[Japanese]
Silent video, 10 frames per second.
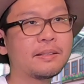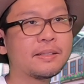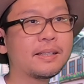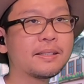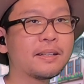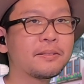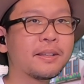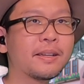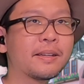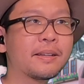さあスタート
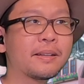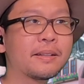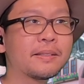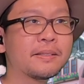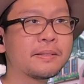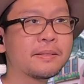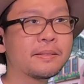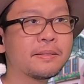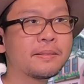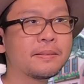でー
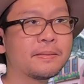す。